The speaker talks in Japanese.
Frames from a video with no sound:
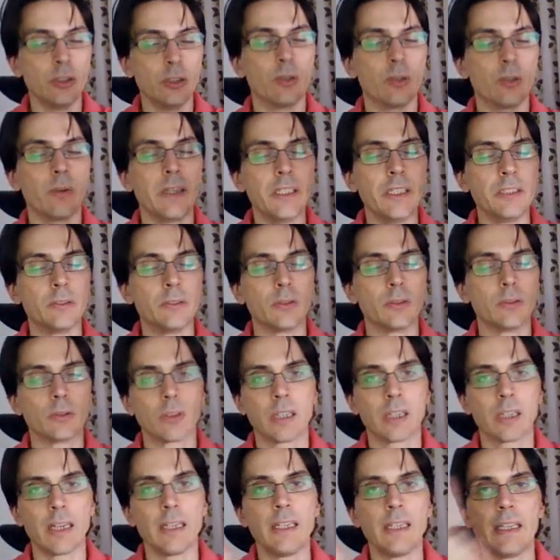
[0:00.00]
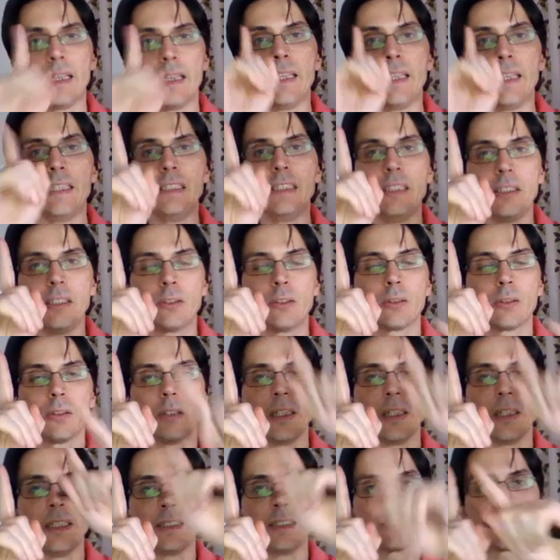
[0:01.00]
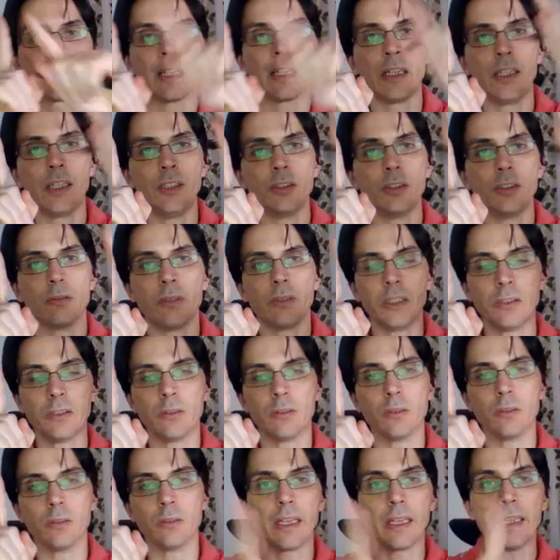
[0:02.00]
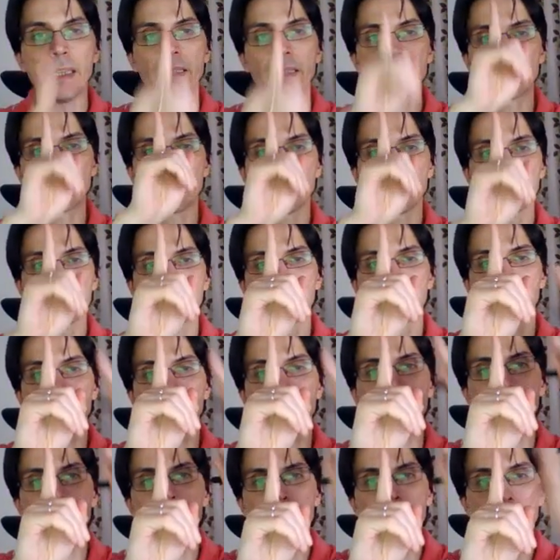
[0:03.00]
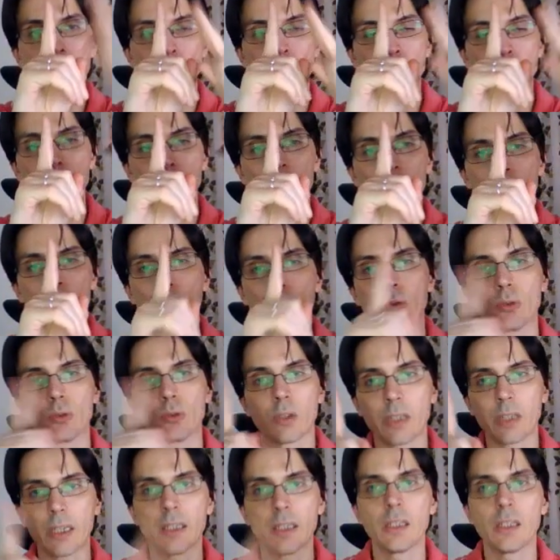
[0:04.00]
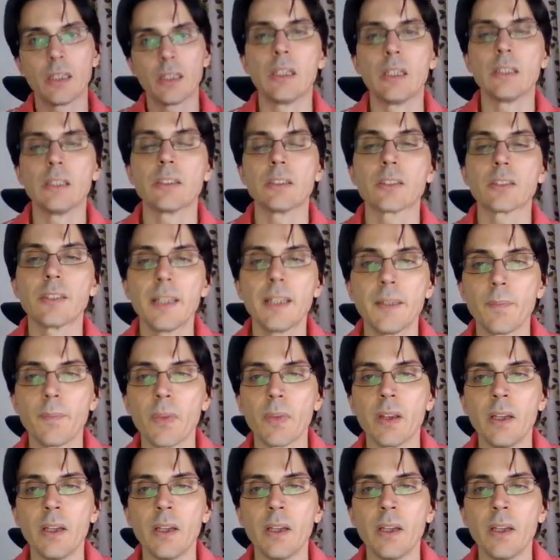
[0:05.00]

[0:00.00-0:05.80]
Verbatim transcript: A5 とか。A2 と A3、A4、A5、A3 と4、5とかですね。